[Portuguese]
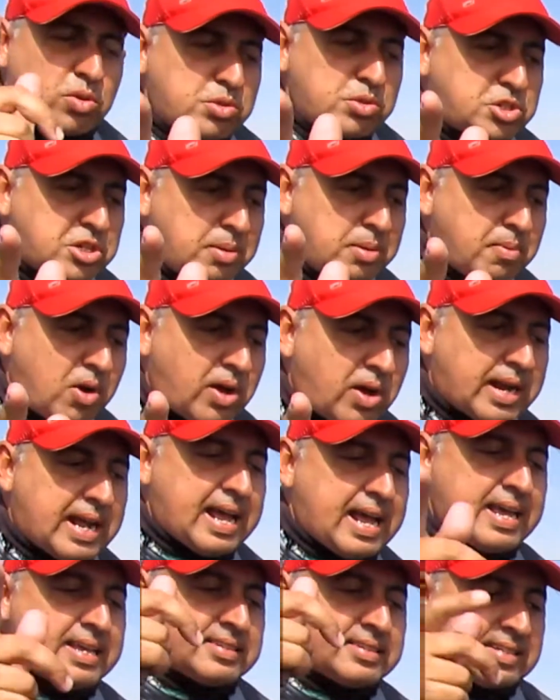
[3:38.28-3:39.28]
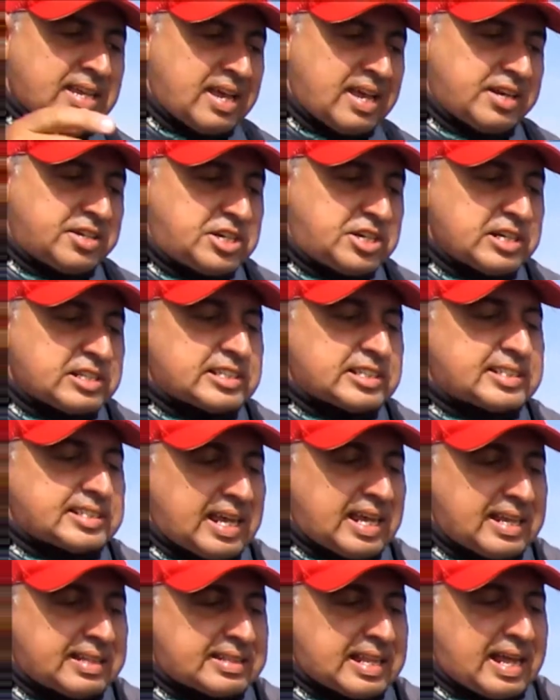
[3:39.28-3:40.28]
de Moraes, de
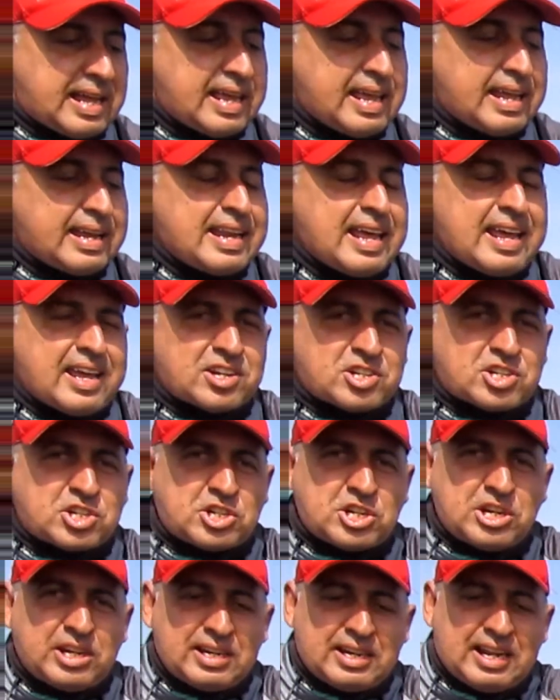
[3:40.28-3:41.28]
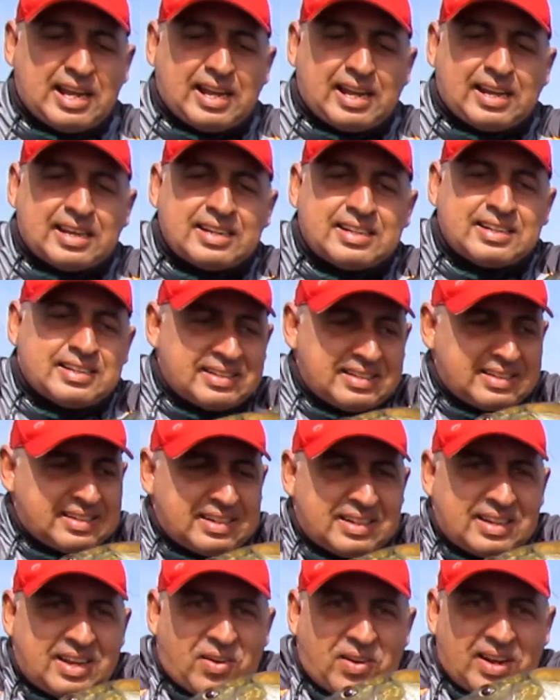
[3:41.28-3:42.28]
Santa Ernestina.
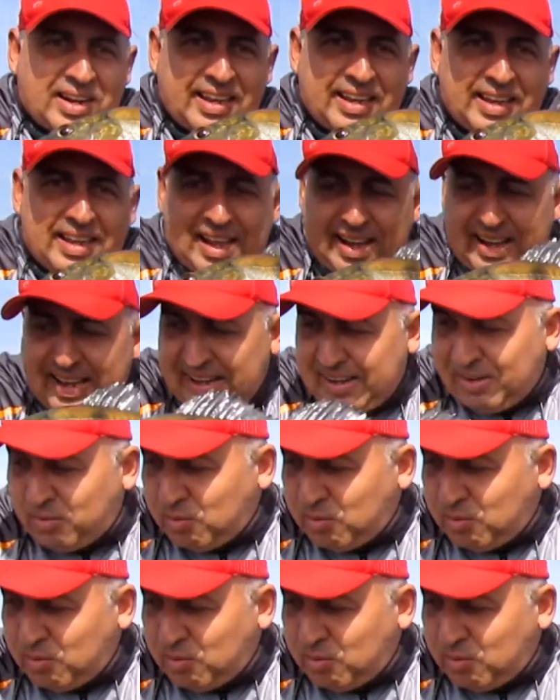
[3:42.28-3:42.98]
Olha aí, galera, um